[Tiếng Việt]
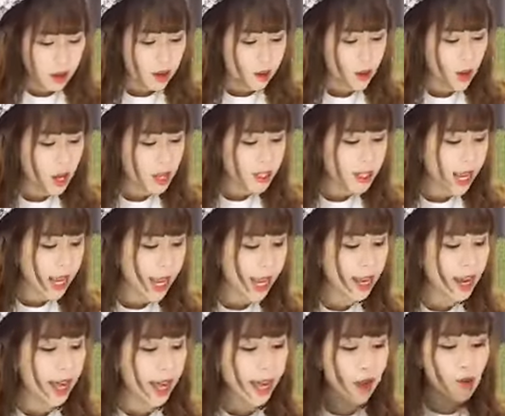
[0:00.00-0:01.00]
Rồi size
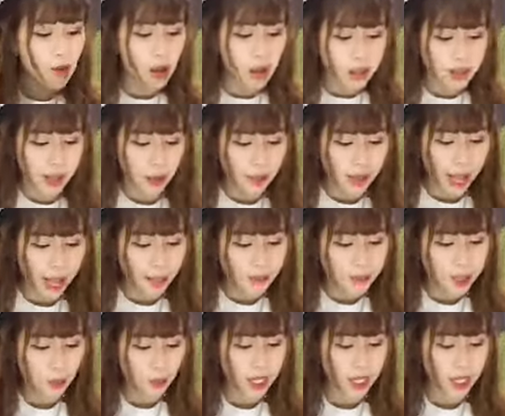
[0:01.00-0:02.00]
S là eo cỡ 68,
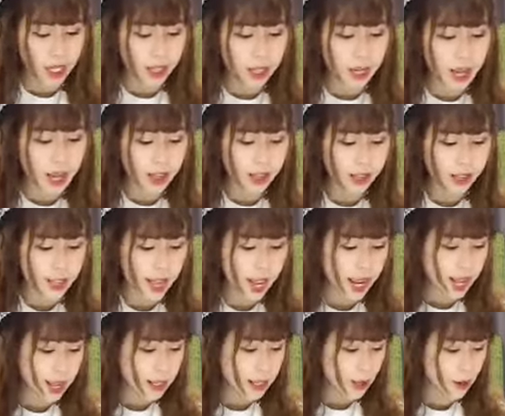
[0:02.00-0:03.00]
69 nè Set
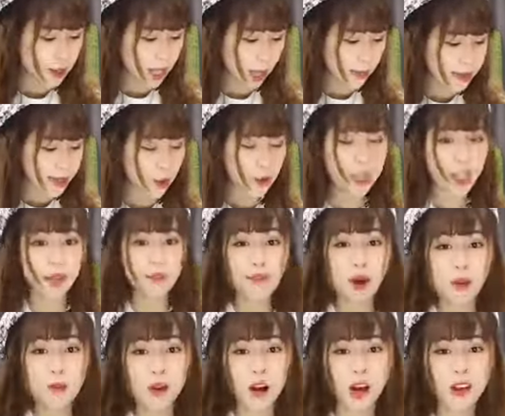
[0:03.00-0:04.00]
em 68, 69
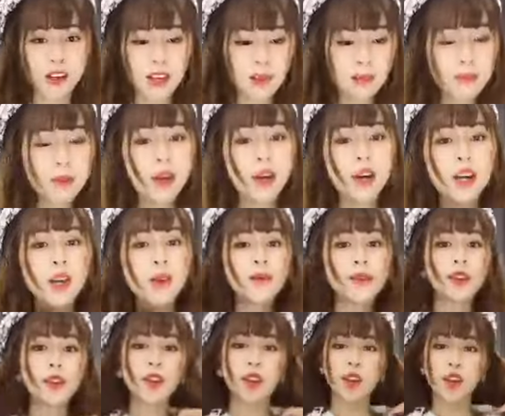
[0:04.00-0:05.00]
mông cỡ 90
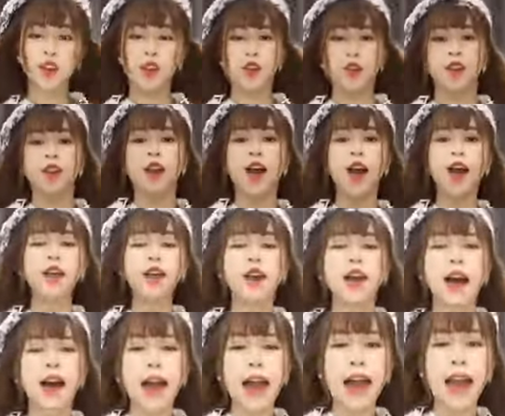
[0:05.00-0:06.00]
Đó
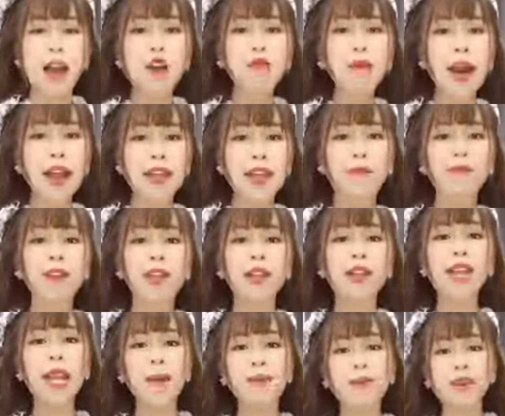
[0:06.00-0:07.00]
Áo
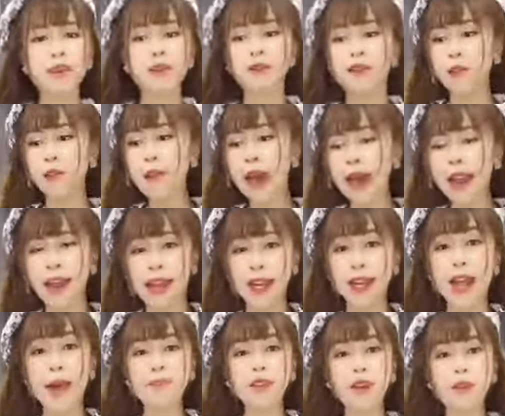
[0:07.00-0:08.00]
395 chân váy
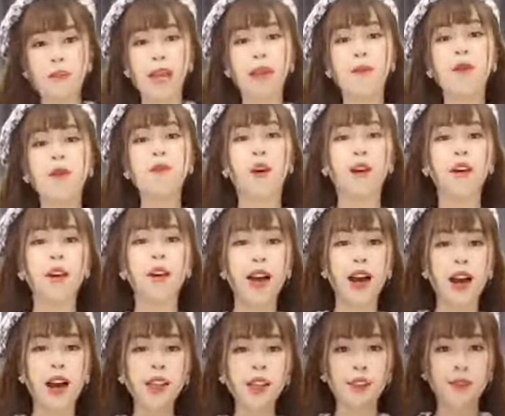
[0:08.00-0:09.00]
305 dùm em không mọi người
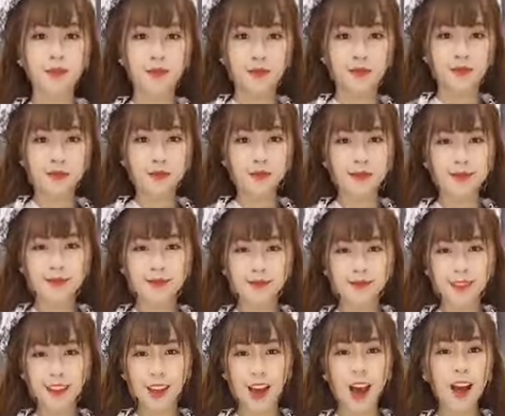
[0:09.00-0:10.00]
ha
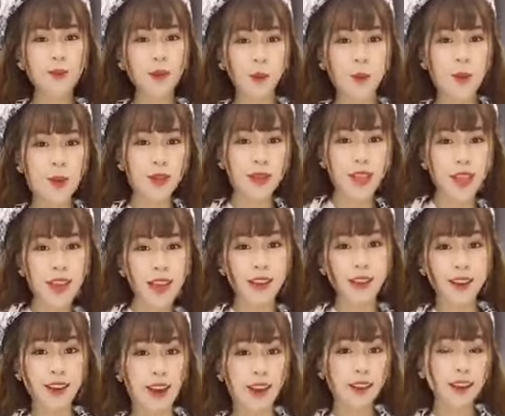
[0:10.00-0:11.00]
cưng mặc nguyên sáng này
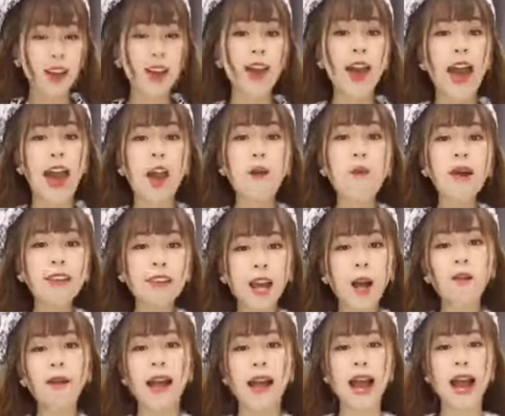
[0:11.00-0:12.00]
cưng áo bên
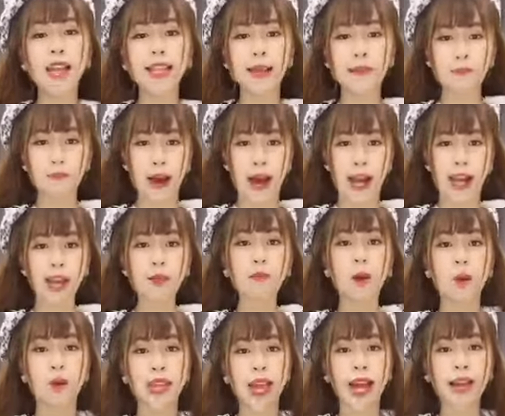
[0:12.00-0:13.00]
trong là 270
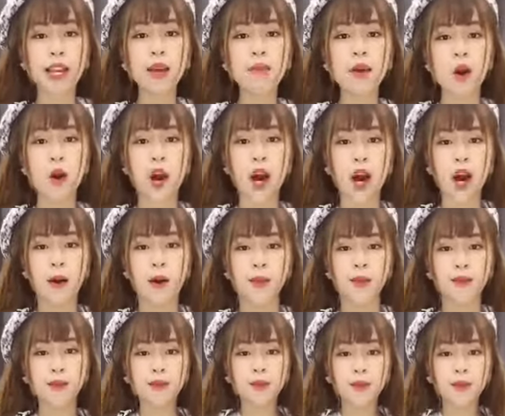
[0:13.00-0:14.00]
màu trắng với màu hồng